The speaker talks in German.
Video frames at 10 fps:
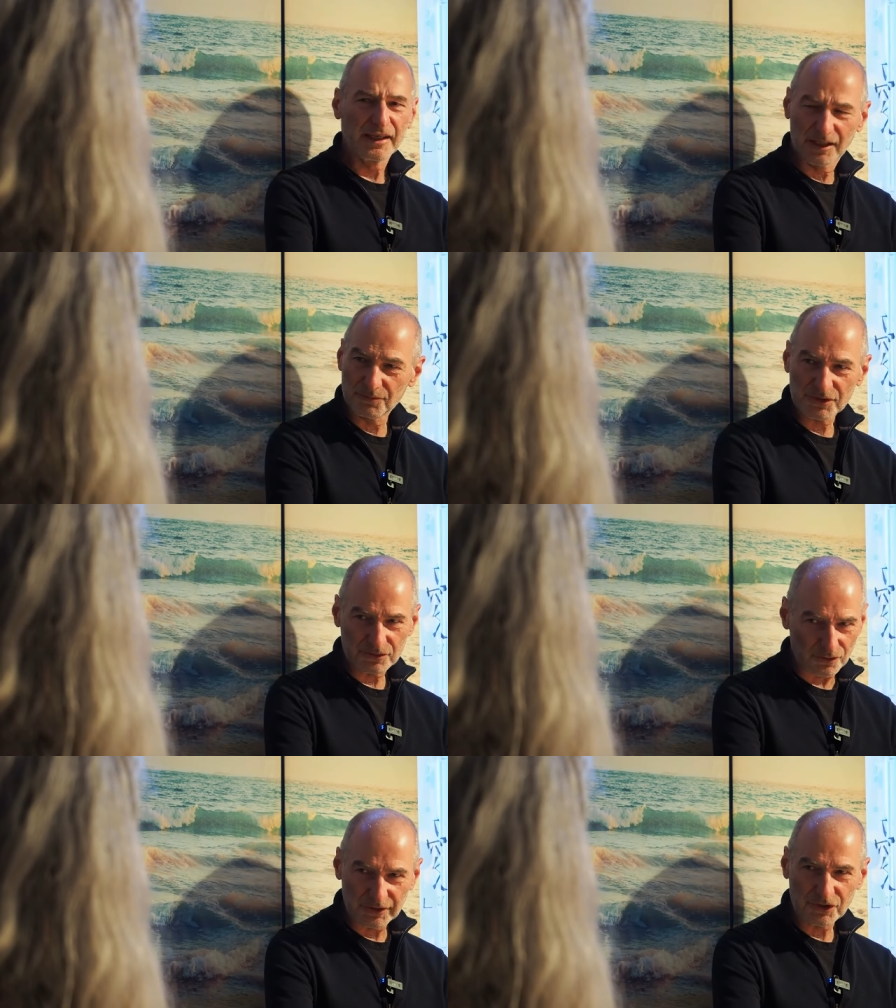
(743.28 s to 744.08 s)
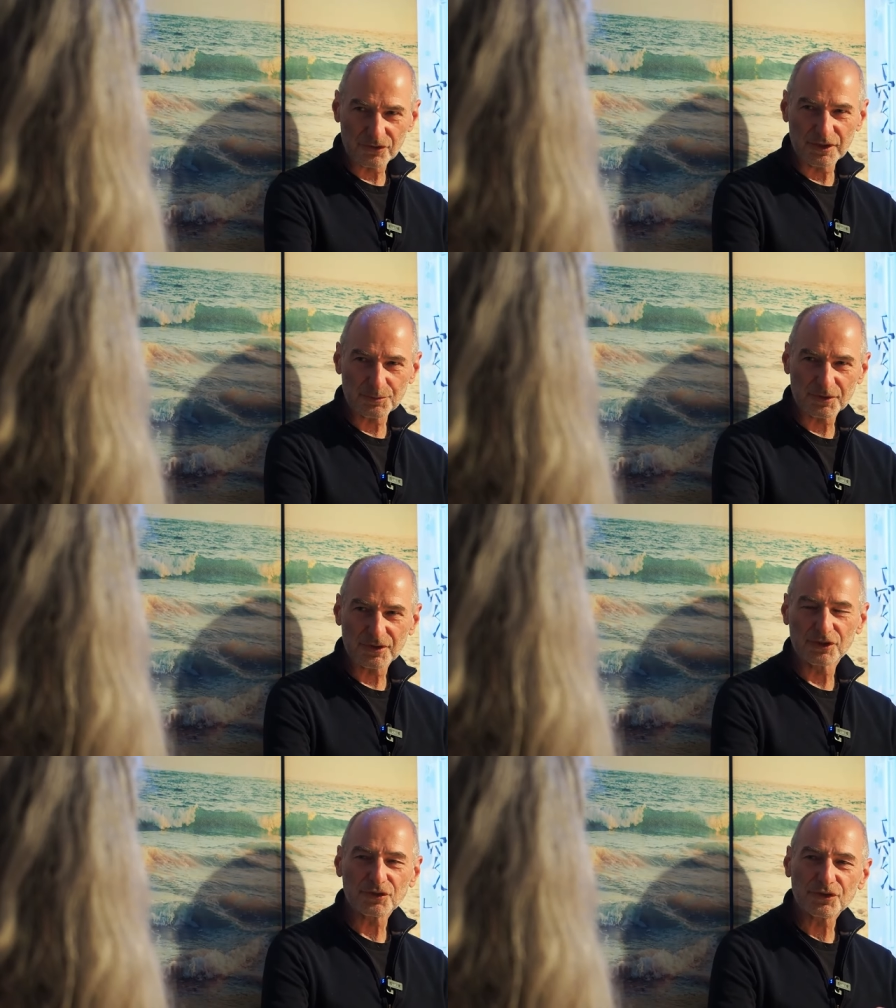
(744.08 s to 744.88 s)
irgendwas gar nicht Schönes
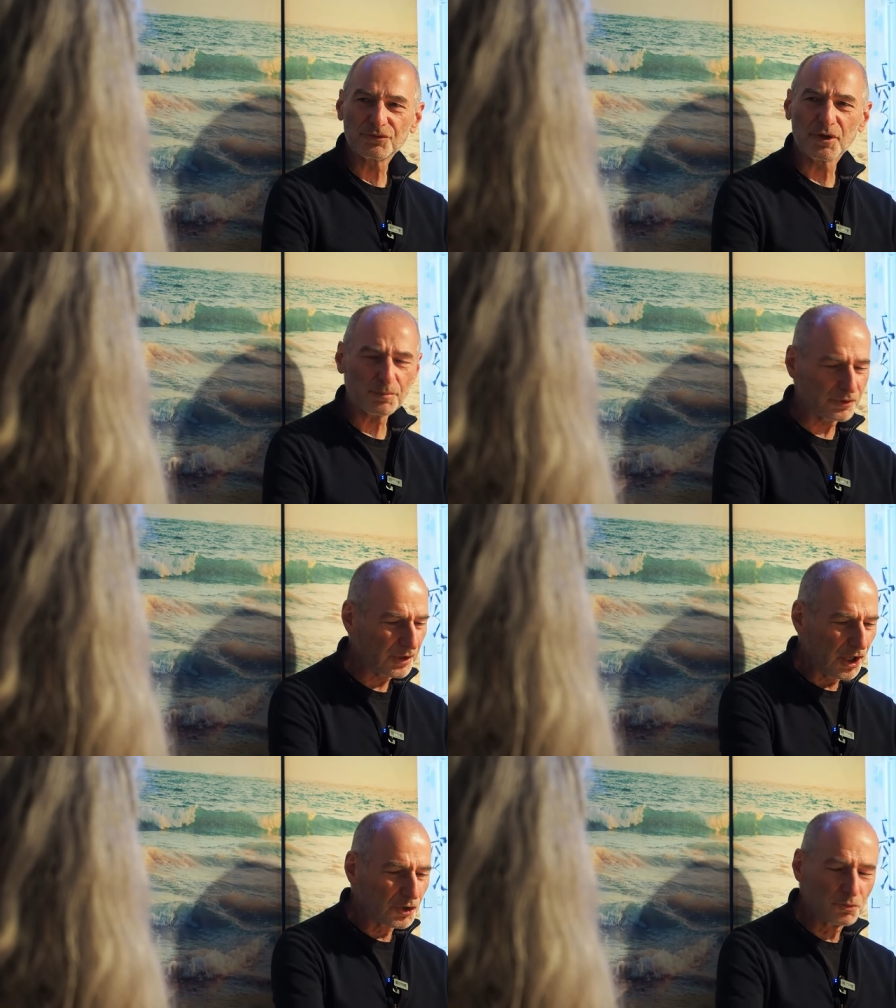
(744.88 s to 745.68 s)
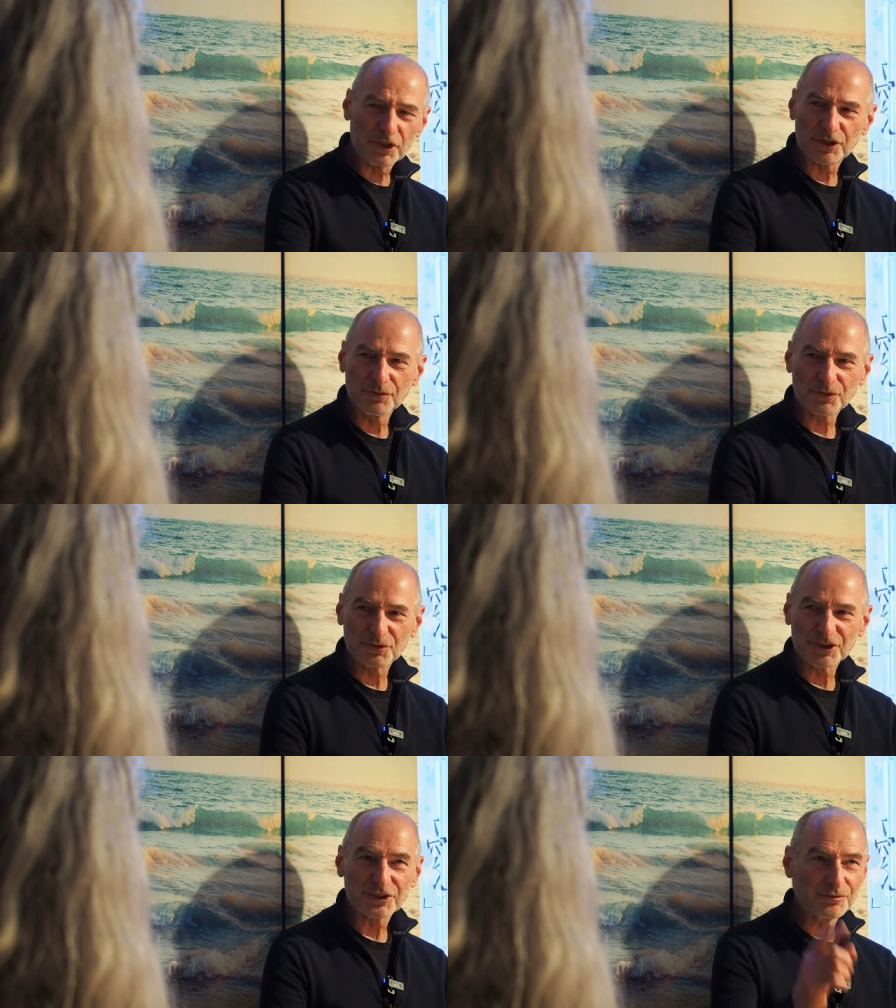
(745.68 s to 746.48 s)
passiert ist, hat sich furchtbar und nur geschimpft und
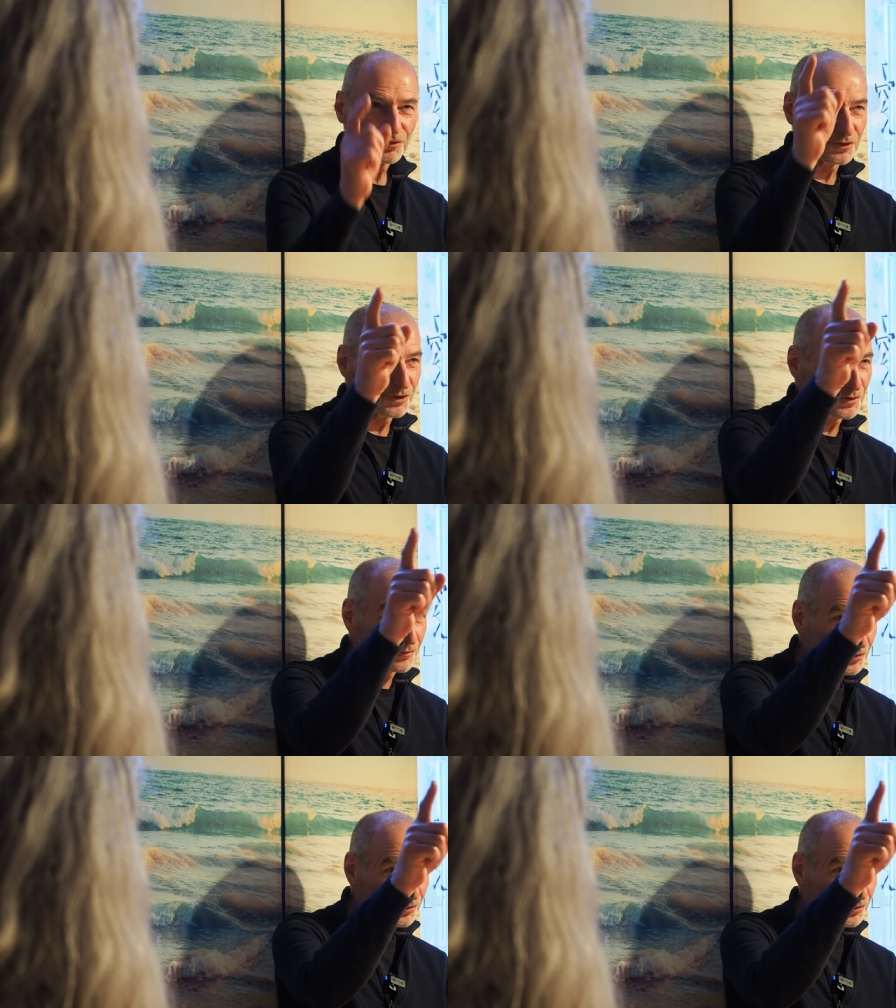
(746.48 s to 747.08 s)
nur geschimpft und dann kommt